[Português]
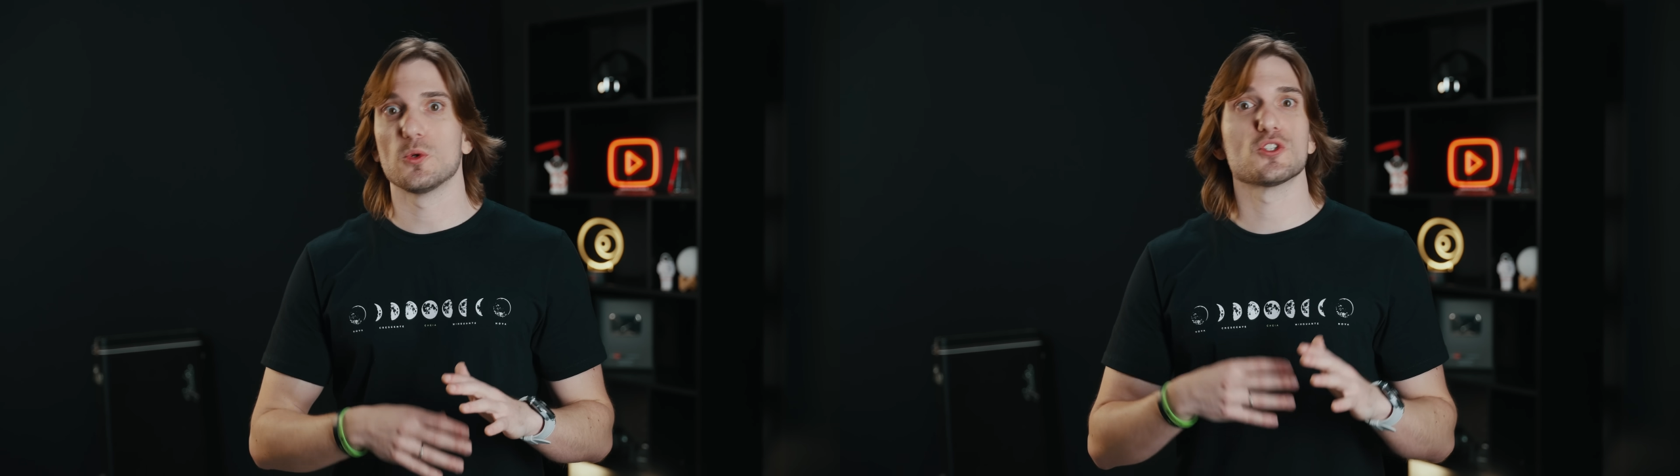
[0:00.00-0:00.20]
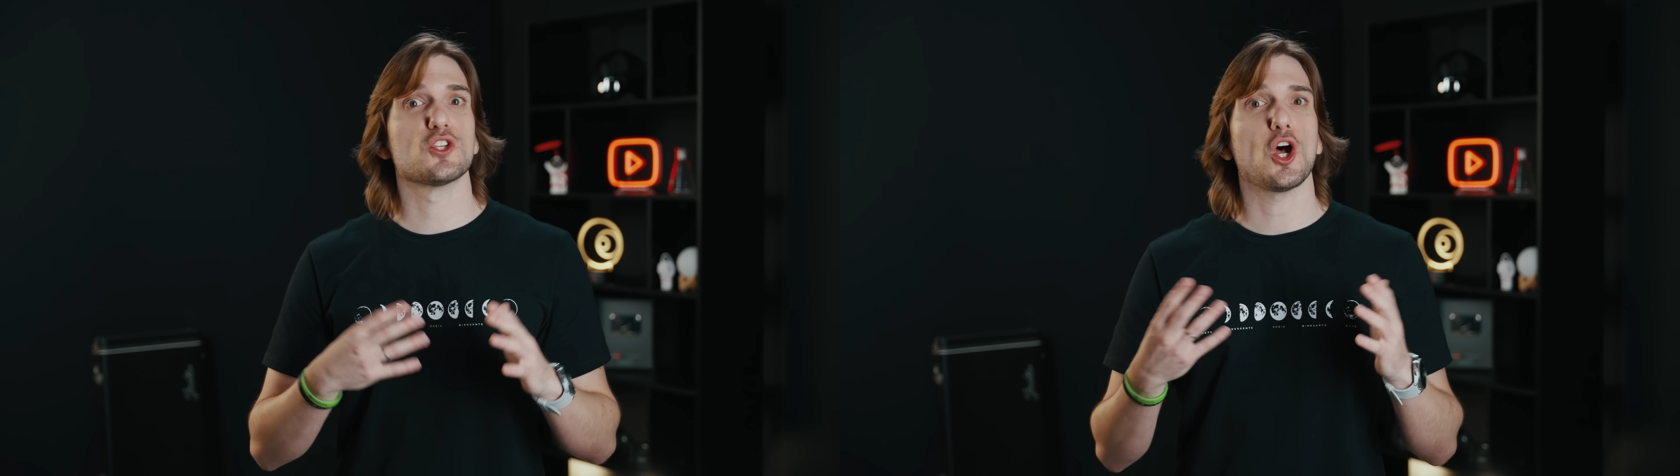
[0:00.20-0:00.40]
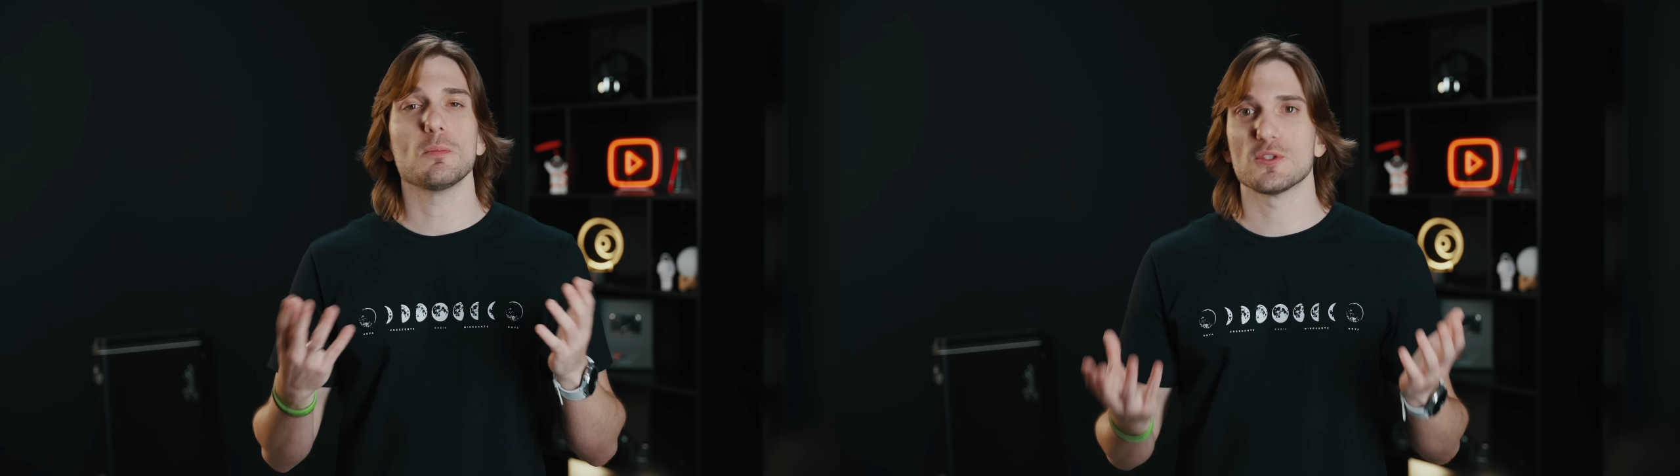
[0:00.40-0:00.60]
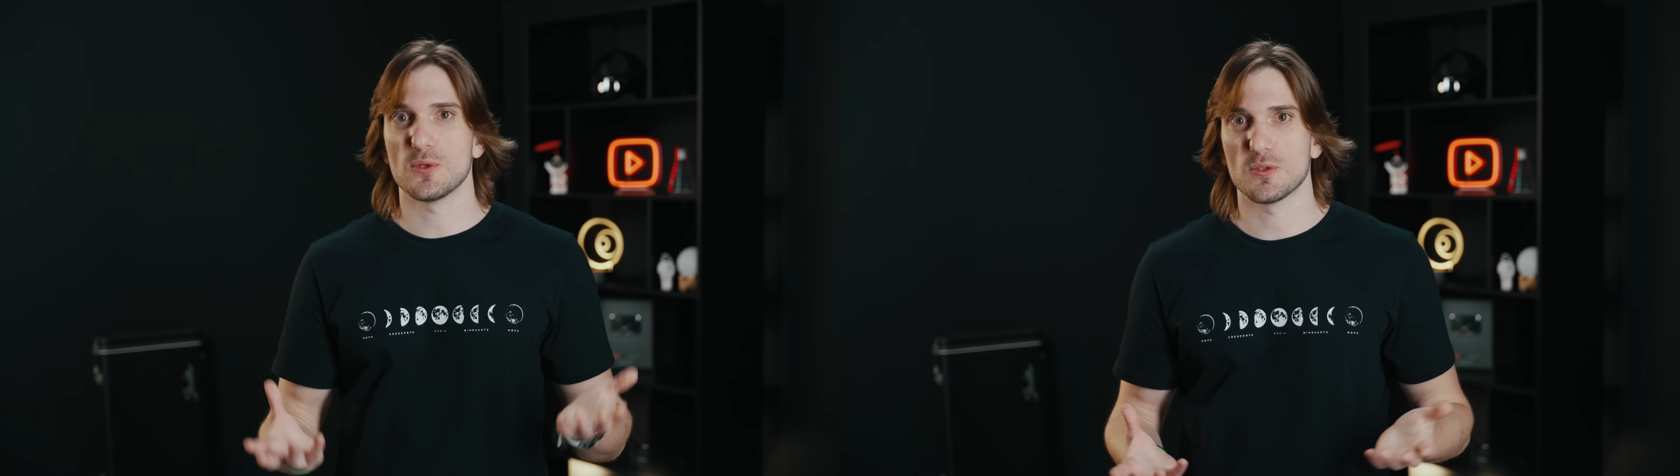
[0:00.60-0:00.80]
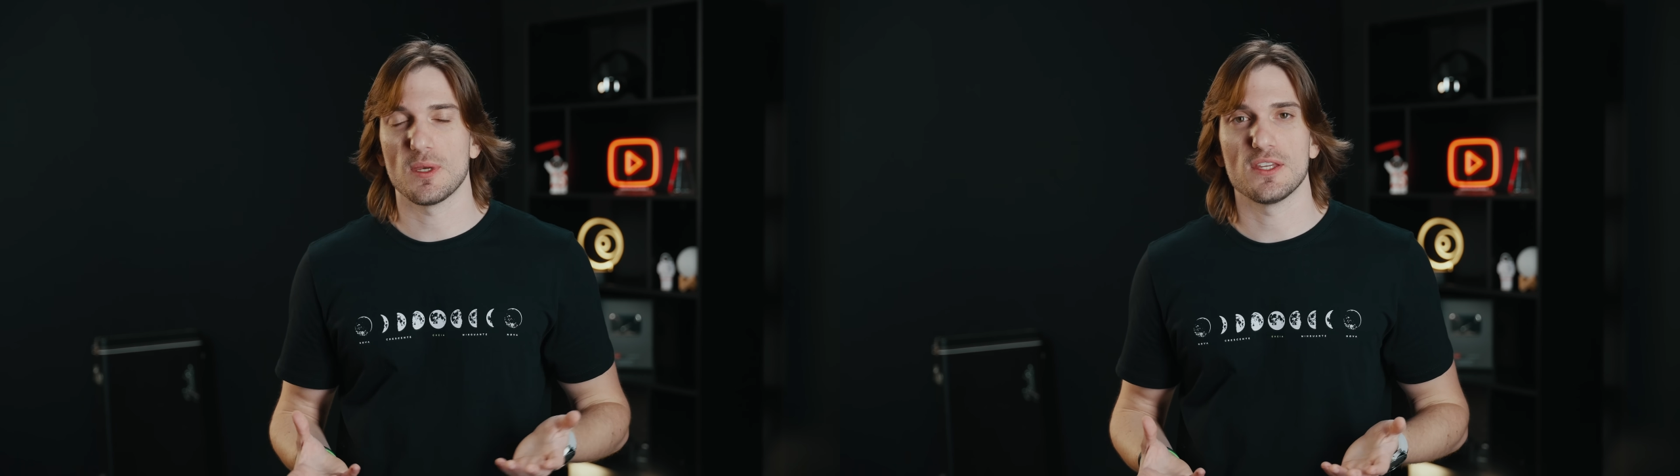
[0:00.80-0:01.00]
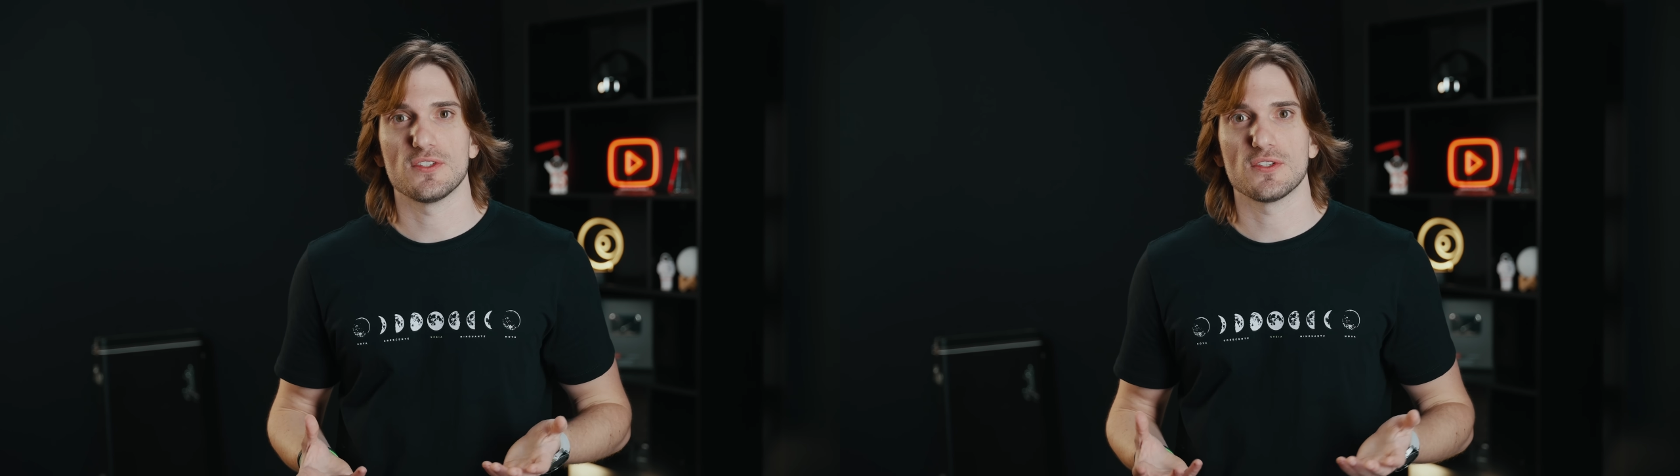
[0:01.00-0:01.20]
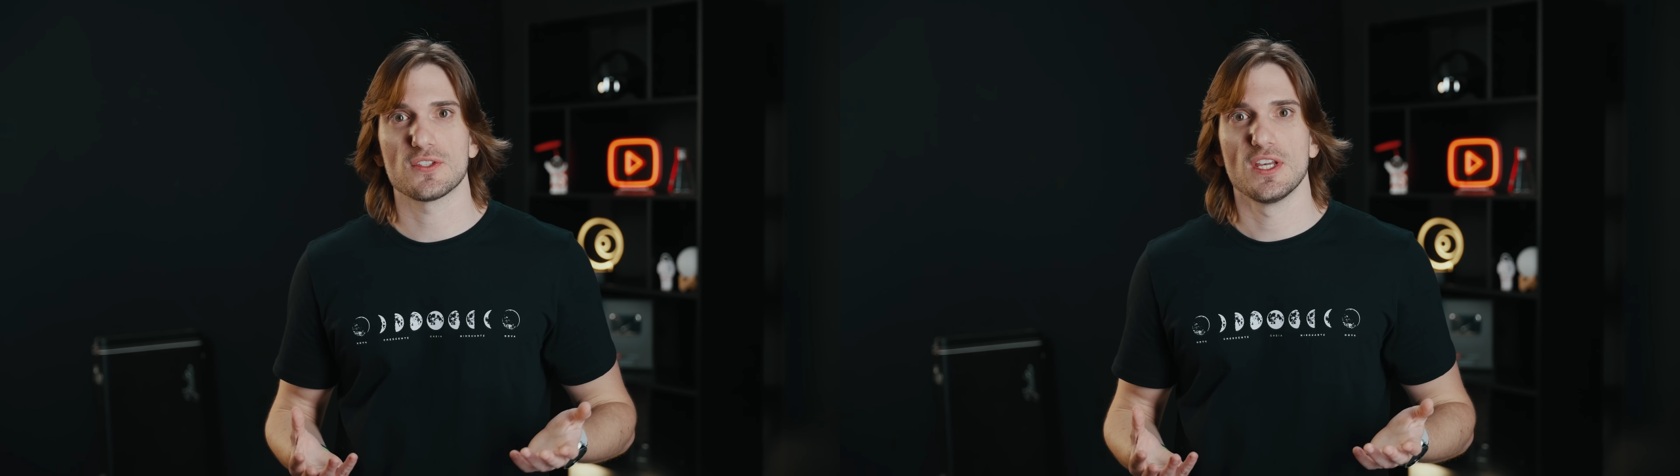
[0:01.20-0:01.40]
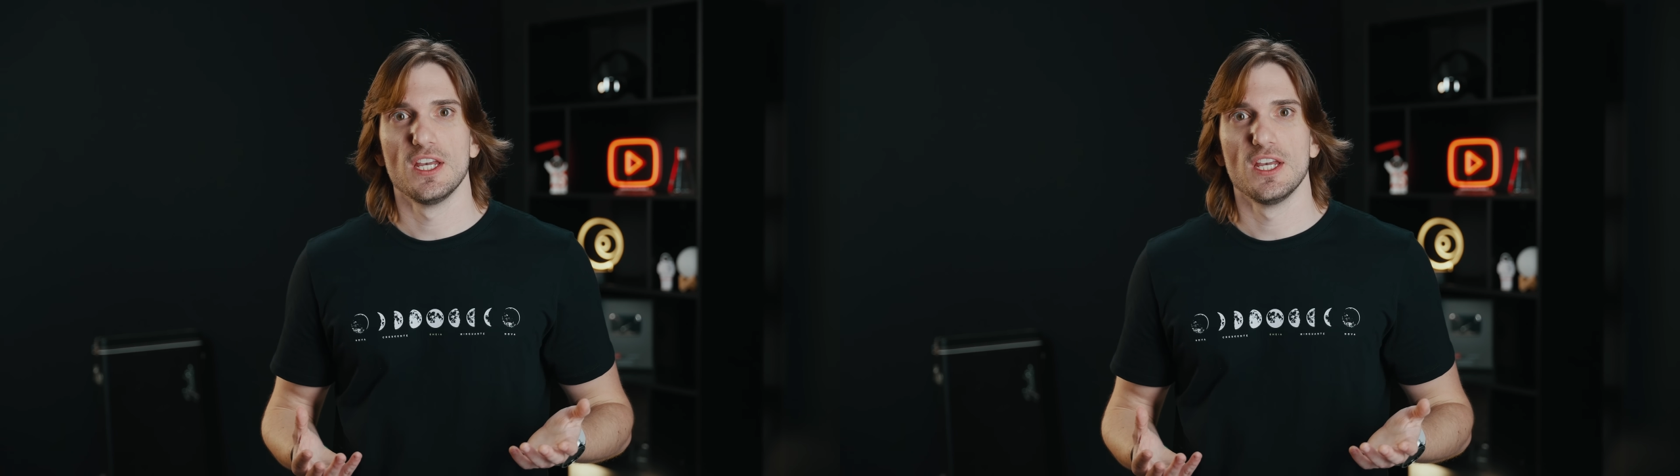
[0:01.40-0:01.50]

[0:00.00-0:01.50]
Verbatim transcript: os nomes dos meses.